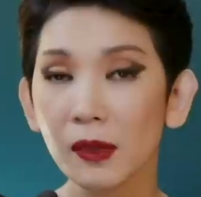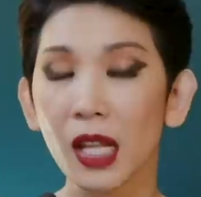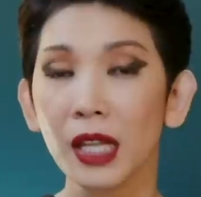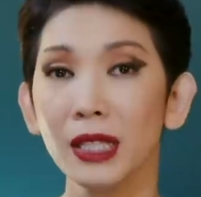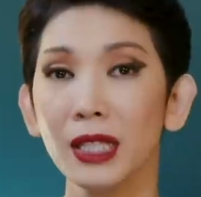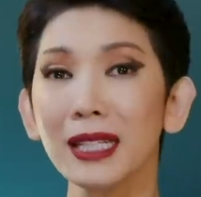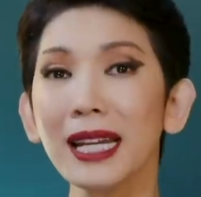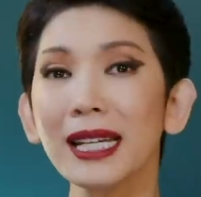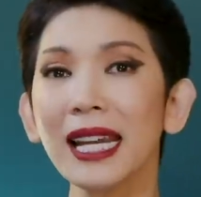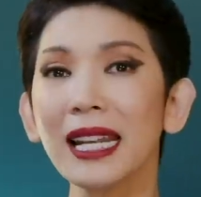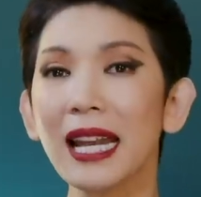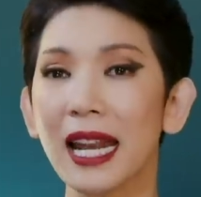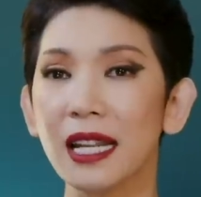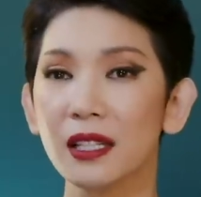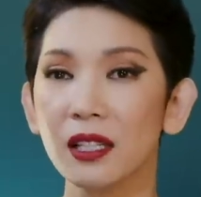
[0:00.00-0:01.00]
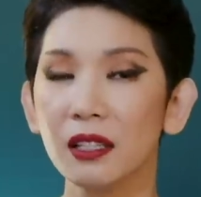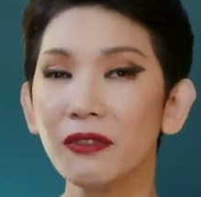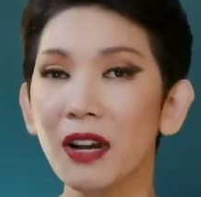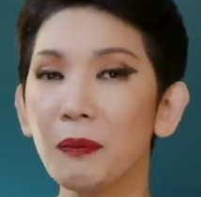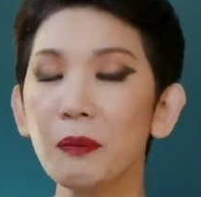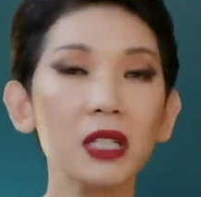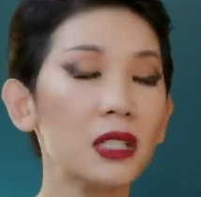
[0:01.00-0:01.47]
Những cái cách hành xử
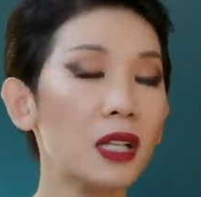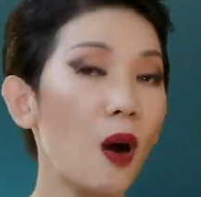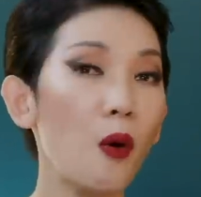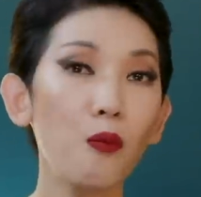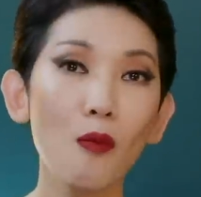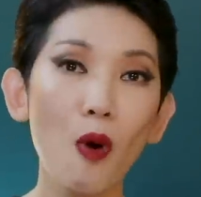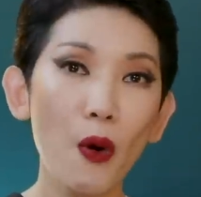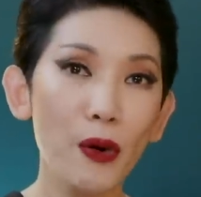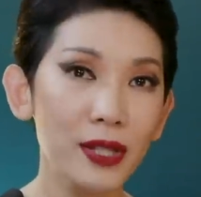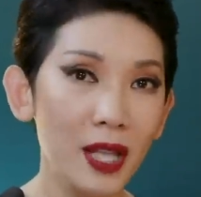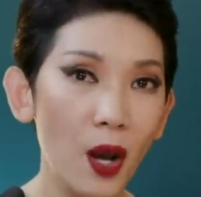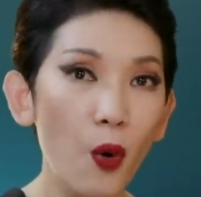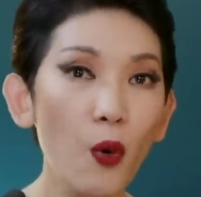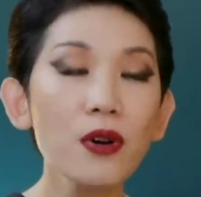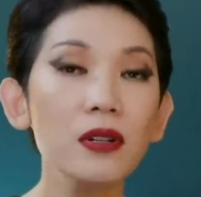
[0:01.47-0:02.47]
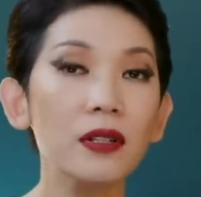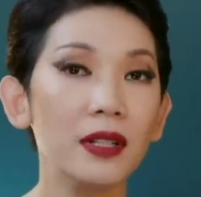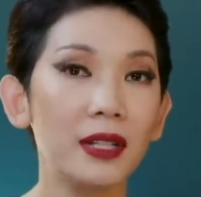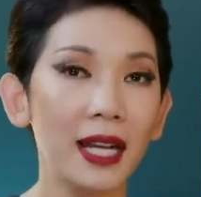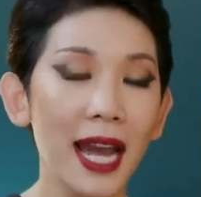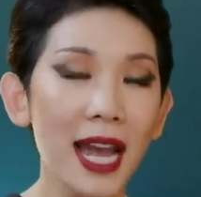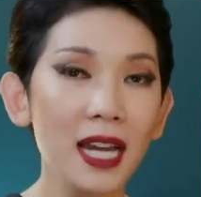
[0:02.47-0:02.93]
văn minh, không bôi xấu người
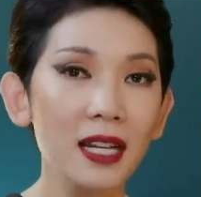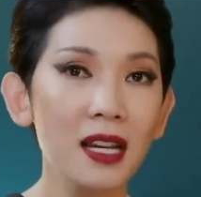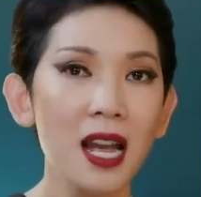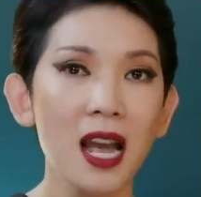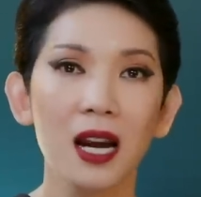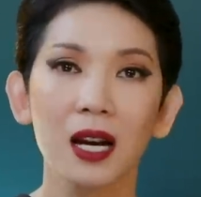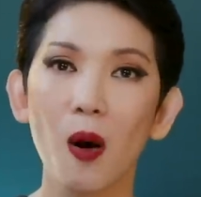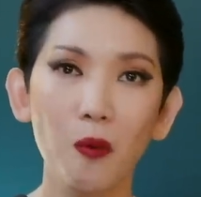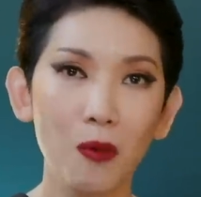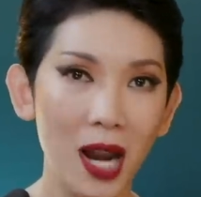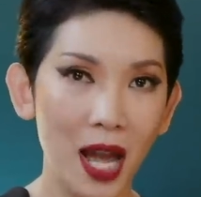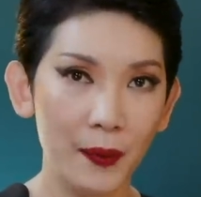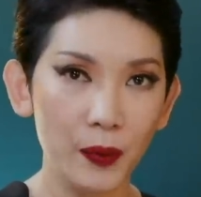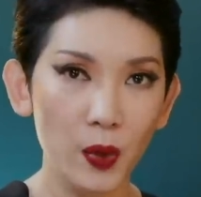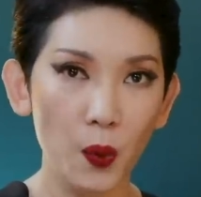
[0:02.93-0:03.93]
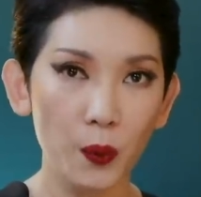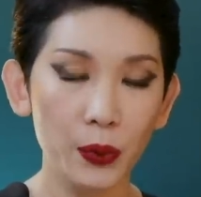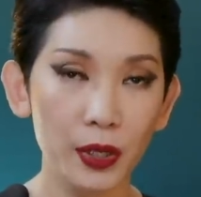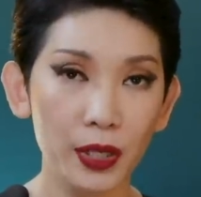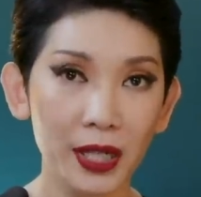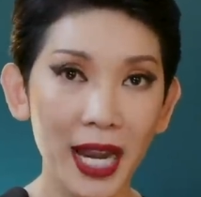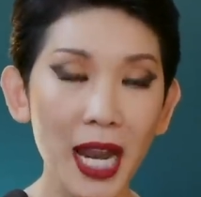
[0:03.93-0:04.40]
khác, không làm nhục
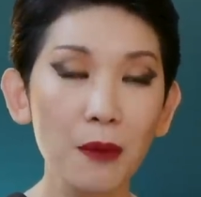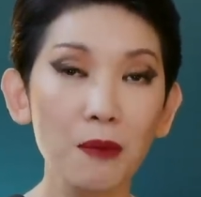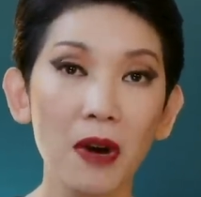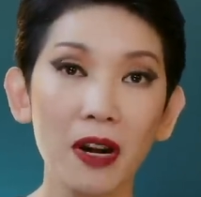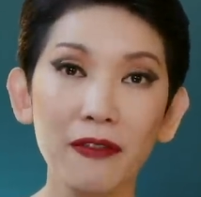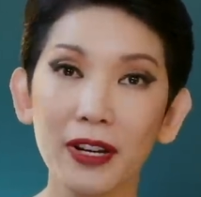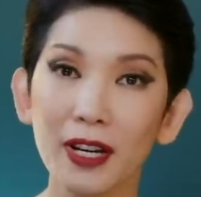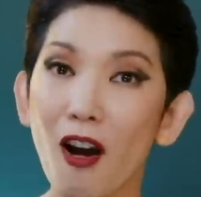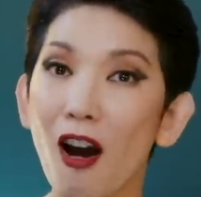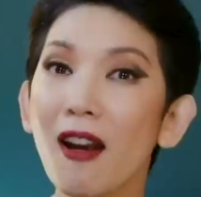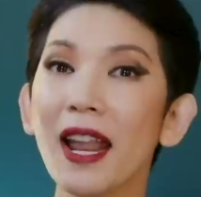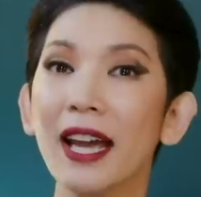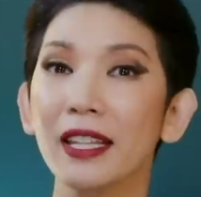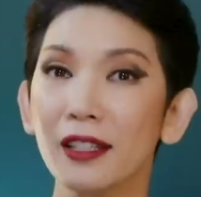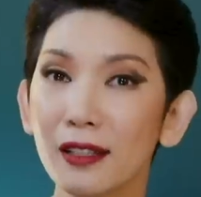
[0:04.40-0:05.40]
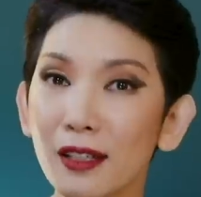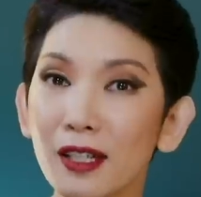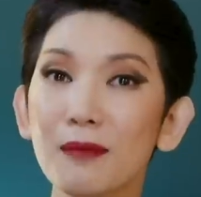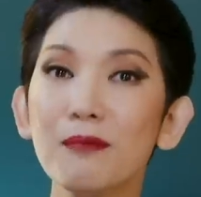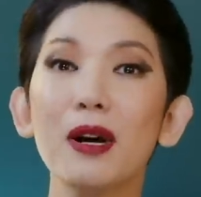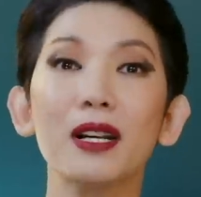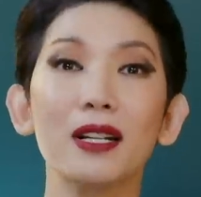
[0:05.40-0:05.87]
người khác, bởi vì đó là những
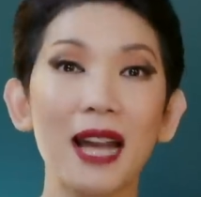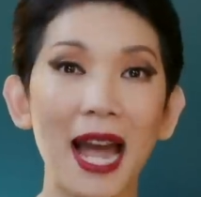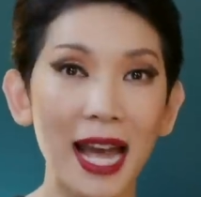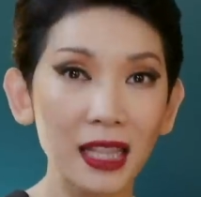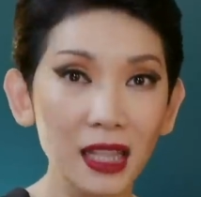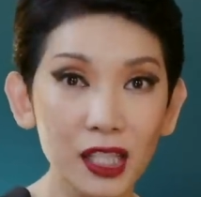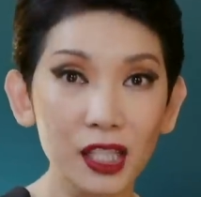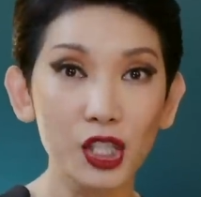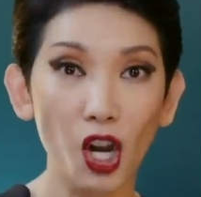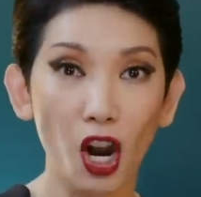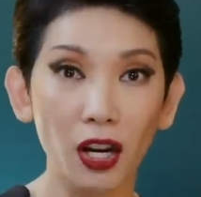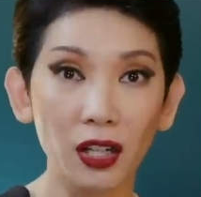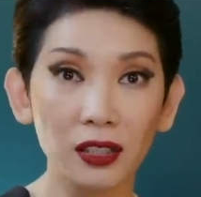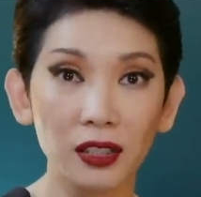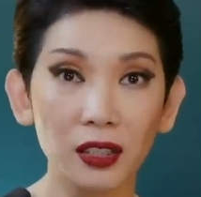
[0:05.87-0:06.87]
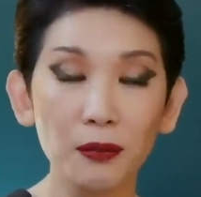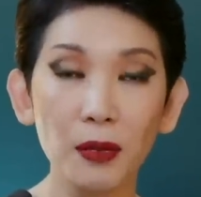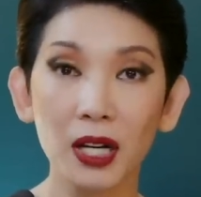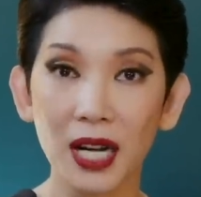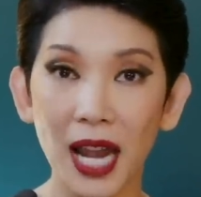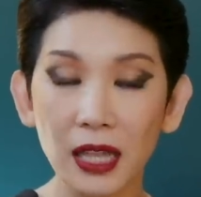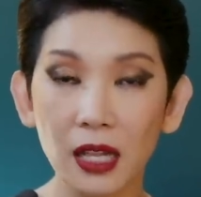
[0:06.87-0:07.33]
người mình đã từng chọn lựa,
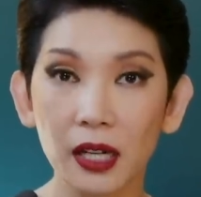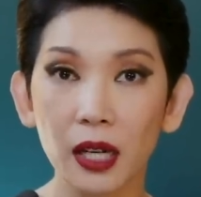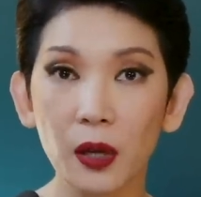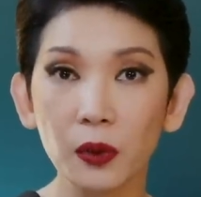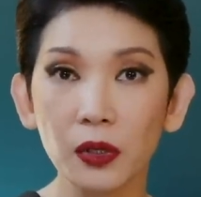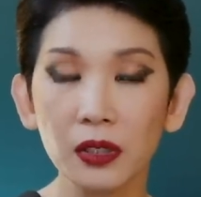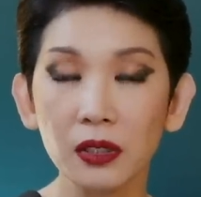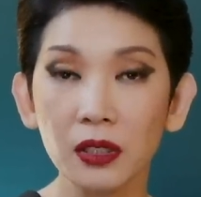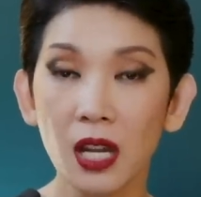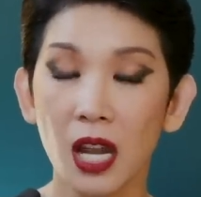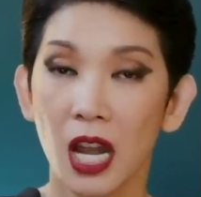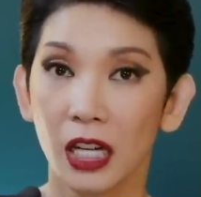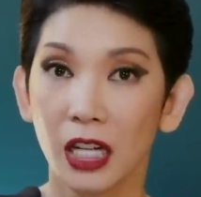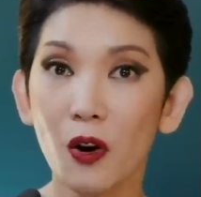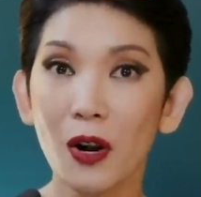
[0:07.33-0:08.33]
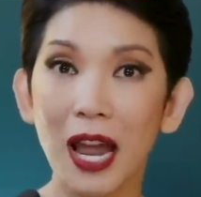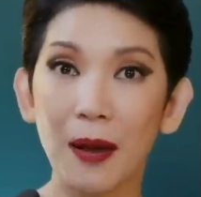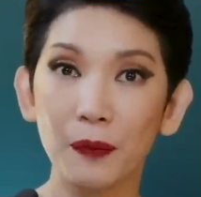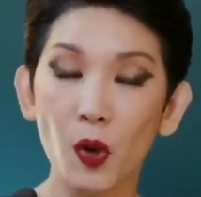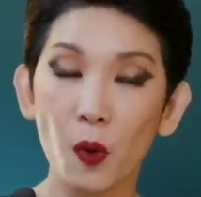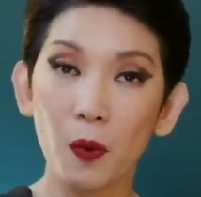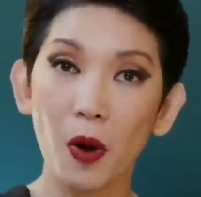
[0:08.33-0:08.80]
mình đã từng yêu thương. Nếu
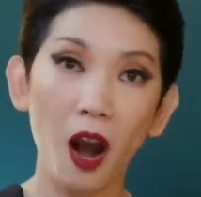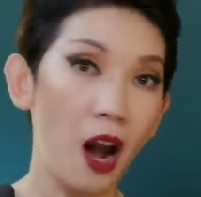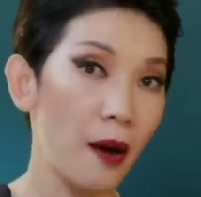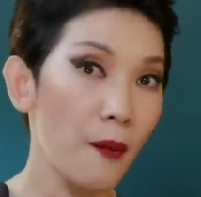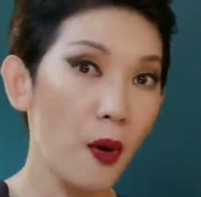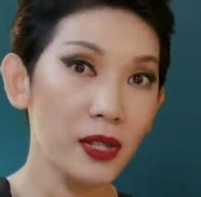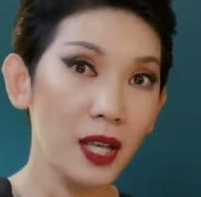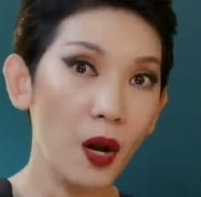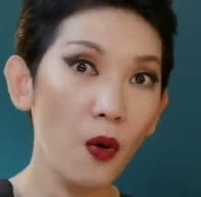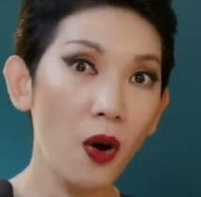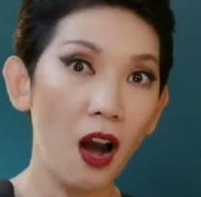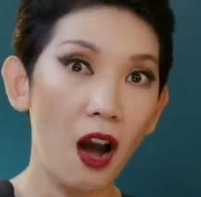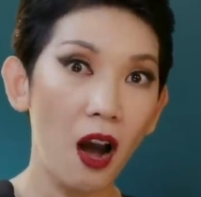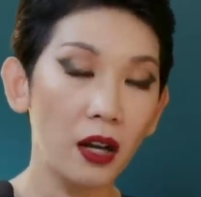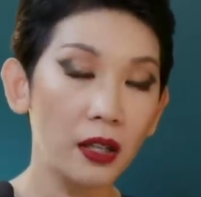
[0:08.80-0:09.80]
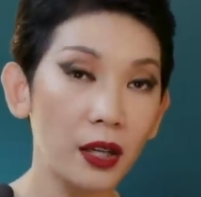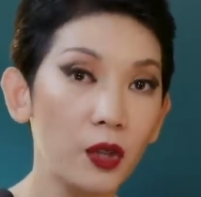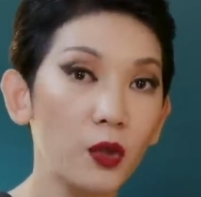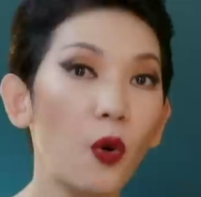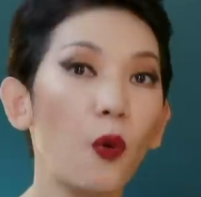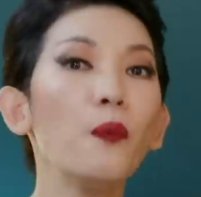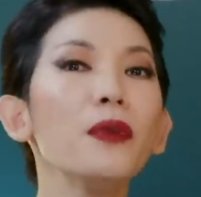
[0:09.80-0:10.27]
làm nhục họ, bôi xấu họ thì
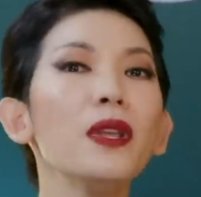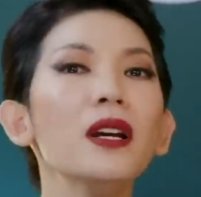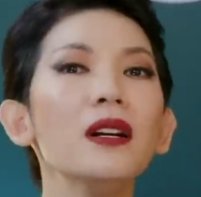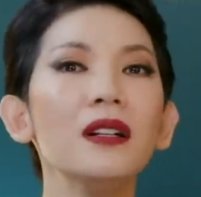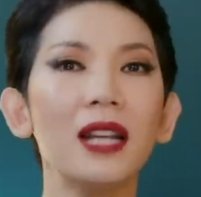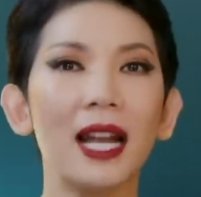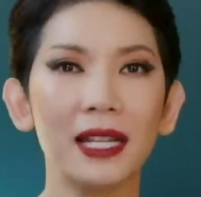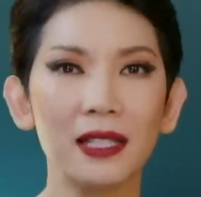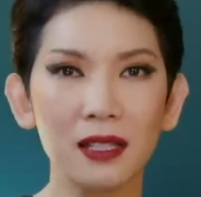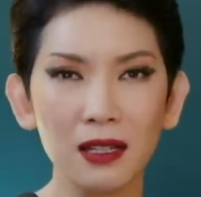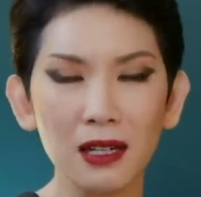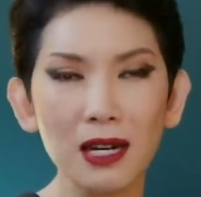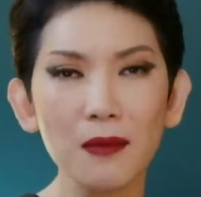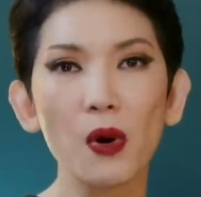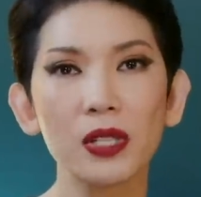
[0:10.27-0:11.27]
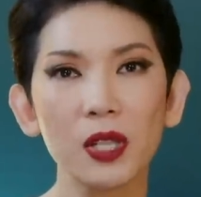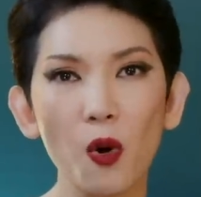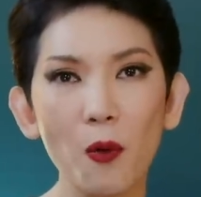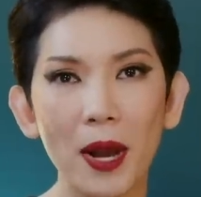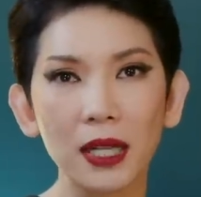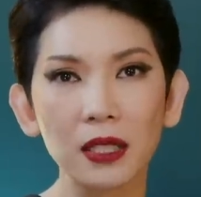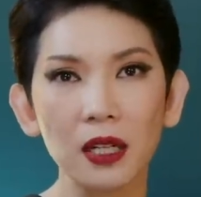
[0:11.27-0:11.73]
cũng như là chính bôi xấu
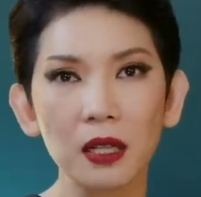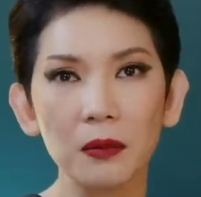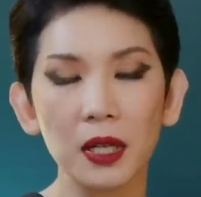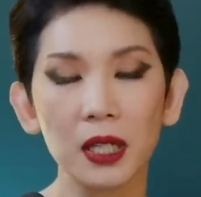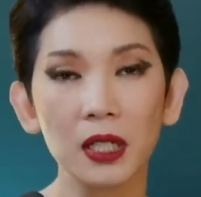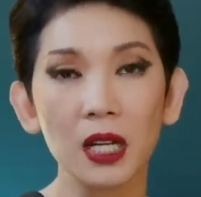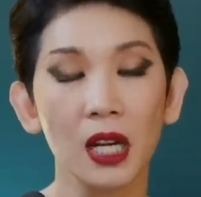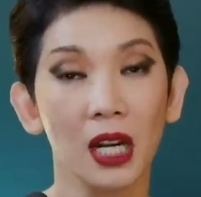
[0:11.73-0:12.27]
bản thân mình.